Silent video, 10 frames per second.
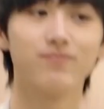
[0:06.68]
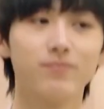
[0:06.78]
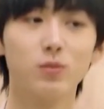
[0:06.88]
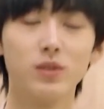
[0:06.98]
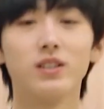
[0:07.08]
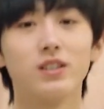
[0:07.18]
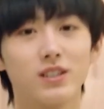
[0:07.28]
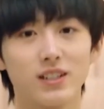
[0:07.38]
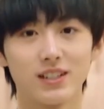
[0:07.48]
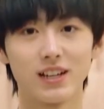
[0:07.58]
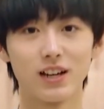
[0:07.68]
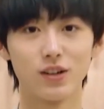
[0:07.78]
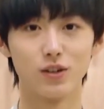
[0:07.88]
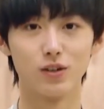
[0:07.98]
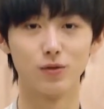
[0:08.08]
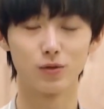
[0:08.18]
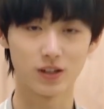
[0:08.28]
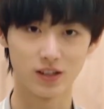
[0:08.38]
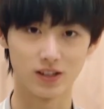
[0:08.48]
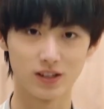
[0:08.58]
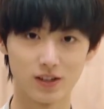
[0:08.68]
孟美岐还有吴宣仪。